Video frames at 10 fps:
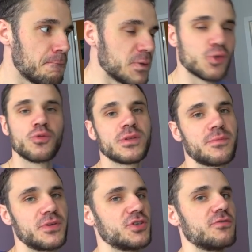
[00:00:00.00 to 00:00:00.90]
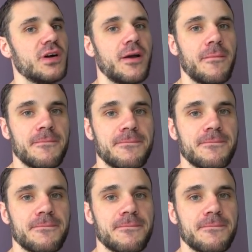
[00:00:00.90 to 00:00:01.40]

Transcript: Безумно переживаем.